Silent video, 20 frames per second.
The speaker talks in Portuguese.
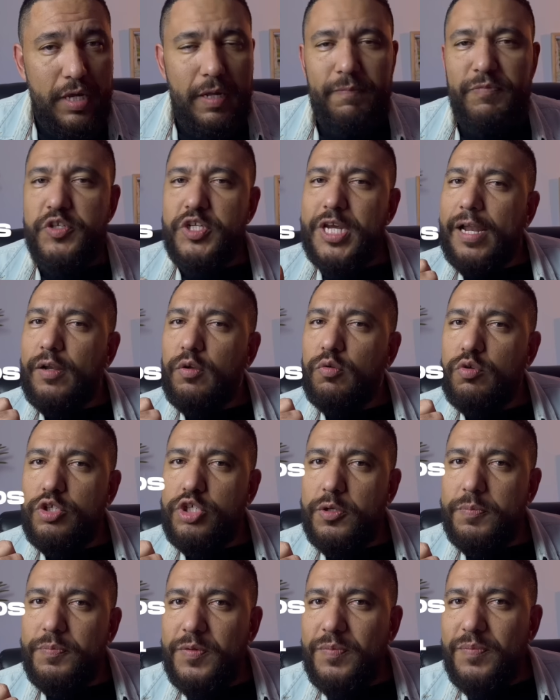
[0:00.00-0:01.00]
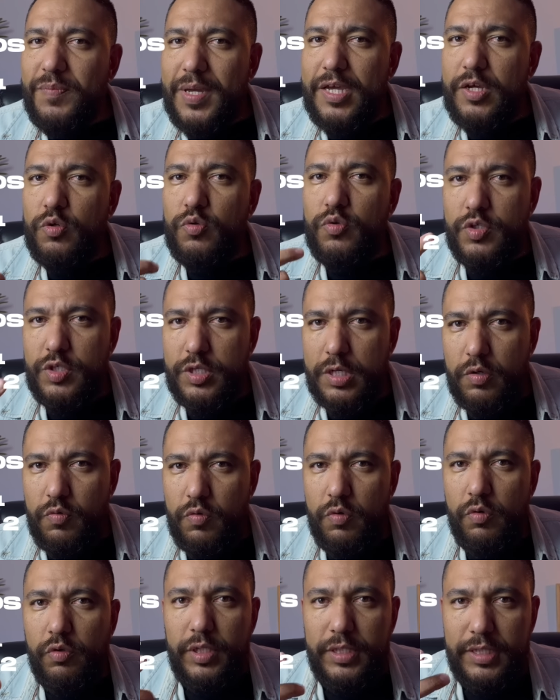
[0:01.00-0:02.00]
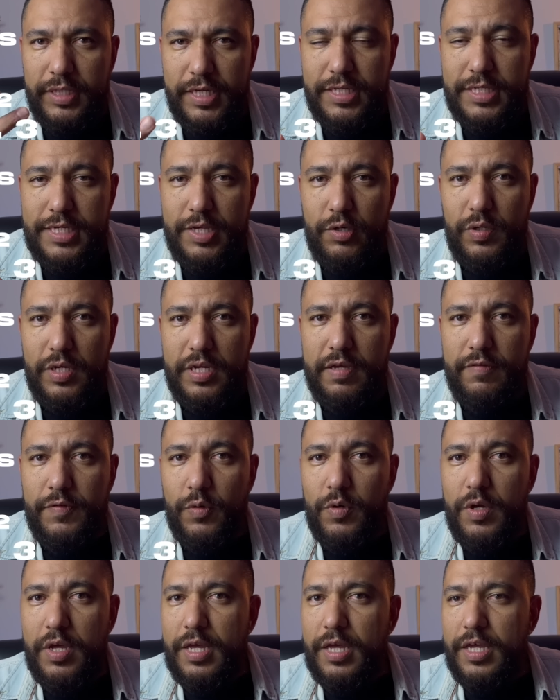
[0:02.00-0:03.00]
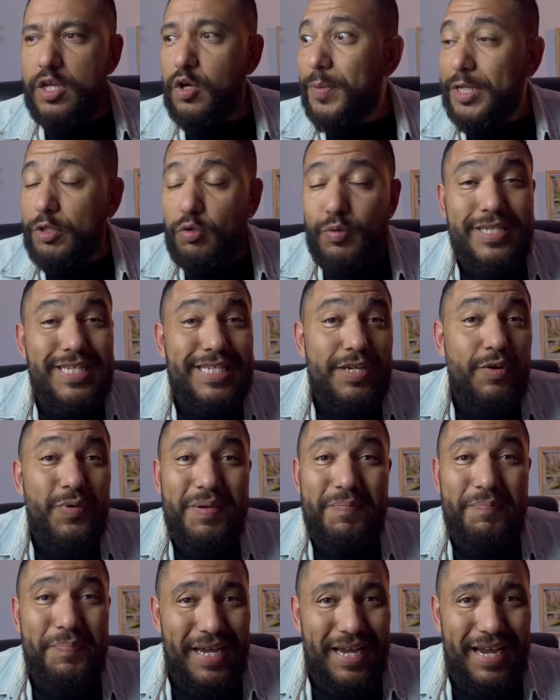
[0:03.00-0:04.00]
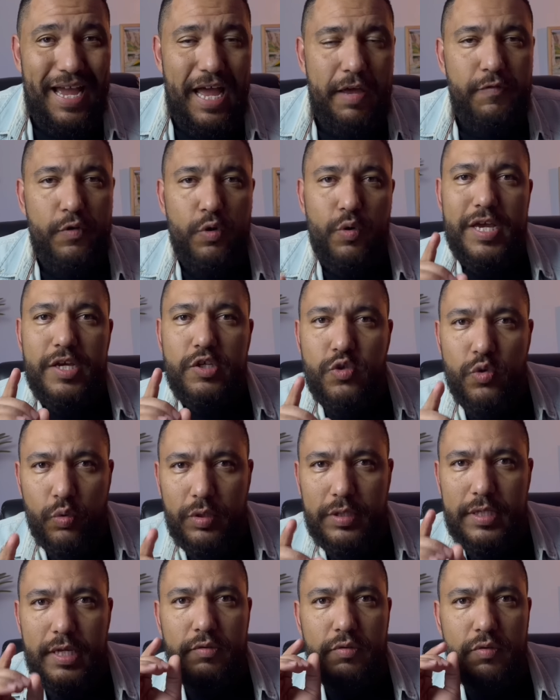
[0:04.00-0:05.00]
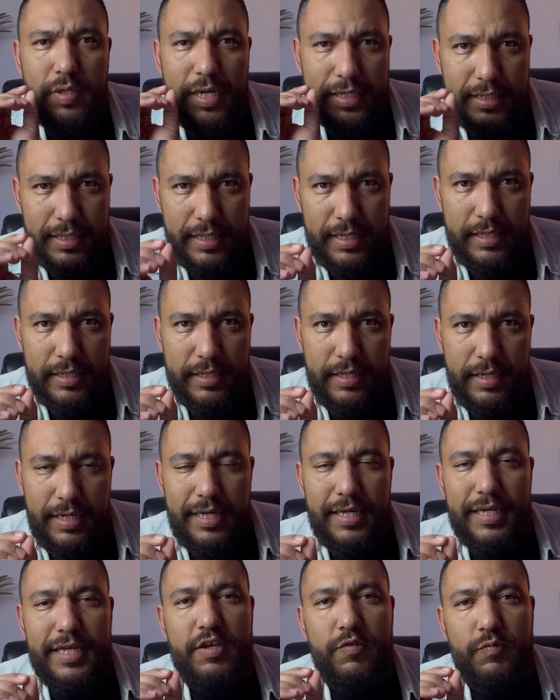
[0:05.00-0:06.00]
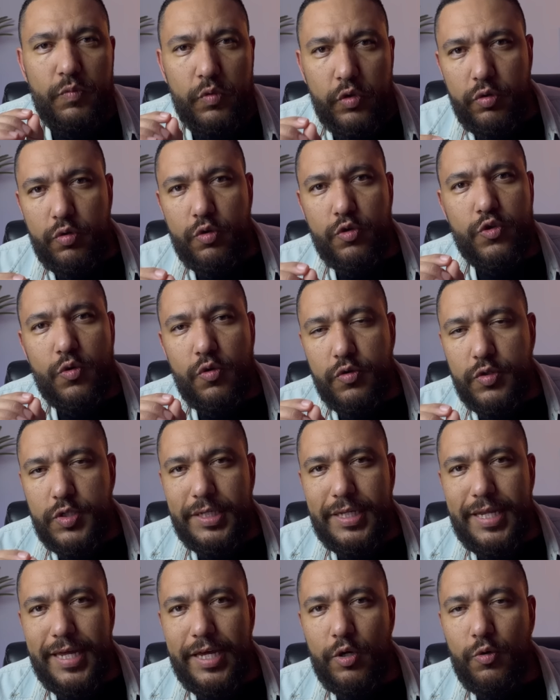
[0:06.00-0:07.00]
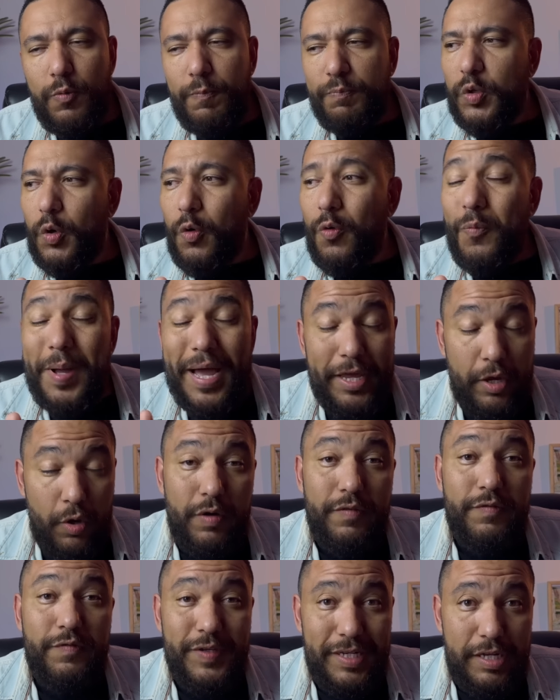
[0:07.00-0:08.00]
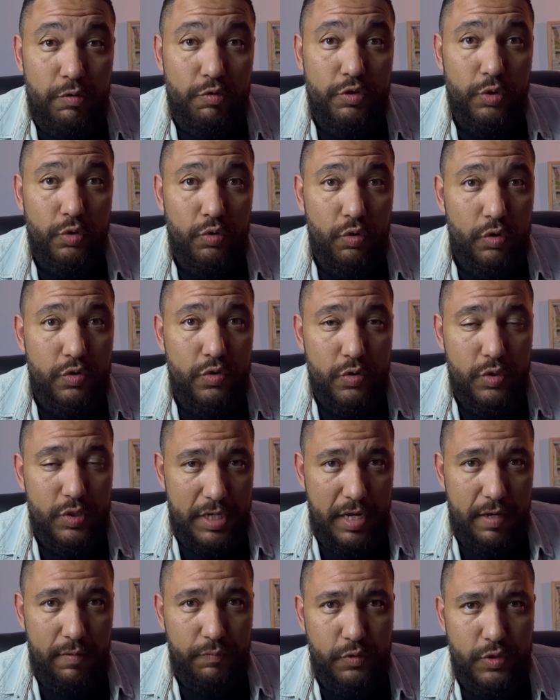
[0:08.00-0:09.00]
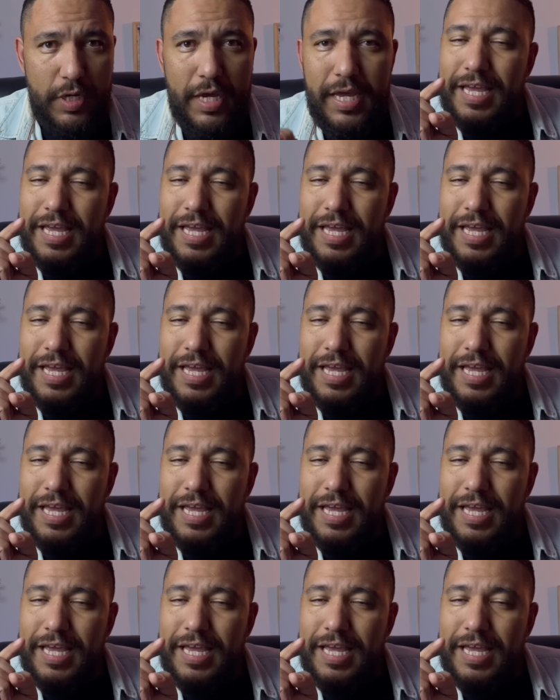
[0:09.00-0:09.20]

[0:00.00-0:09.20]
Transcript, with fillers: diálogos de primeiro, segundo e terceiro nível e uma atuação impecável, resultando naquele que muitos consideram o maior vilão de todos os tempos.